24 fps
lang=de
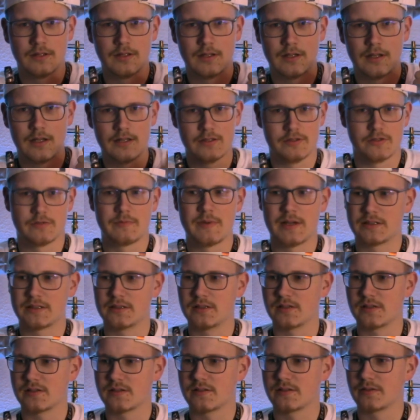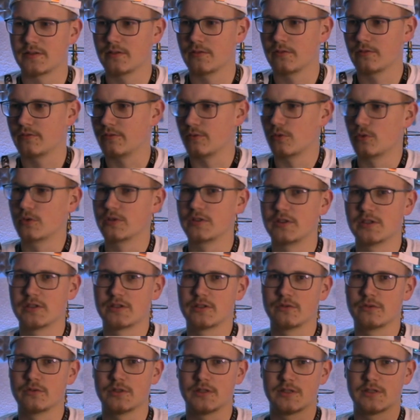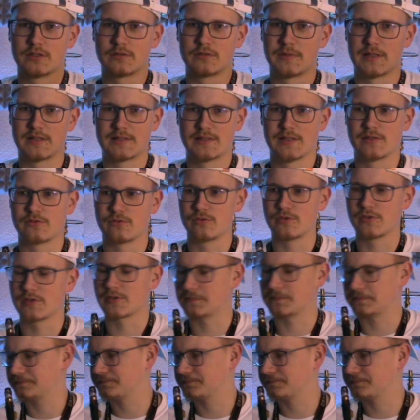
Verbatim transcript: es schmeckt jetzt fruchtig oder es schmeckt sehr süß.